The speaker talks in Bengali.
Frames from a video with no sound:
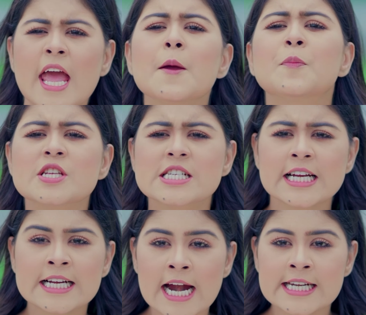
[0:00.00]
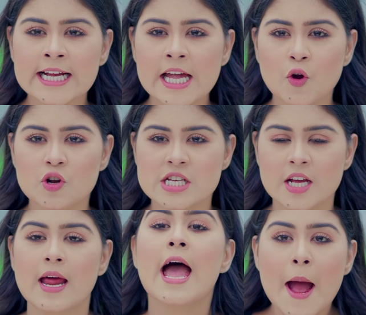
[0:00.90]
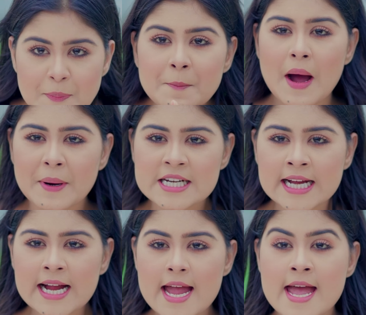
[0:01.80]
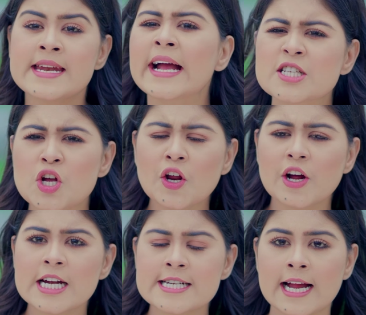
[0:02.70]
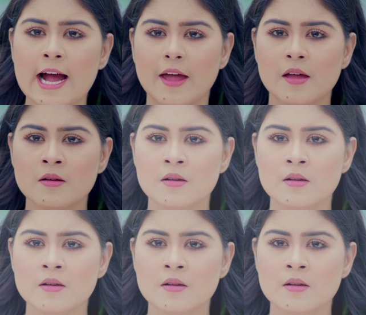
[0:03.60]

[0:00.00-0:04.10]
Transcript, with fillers: এই প্রজেক্টটা কার টাকায় করছেন আপনার বাবার টাকায় নাকি জনগণের টাকায়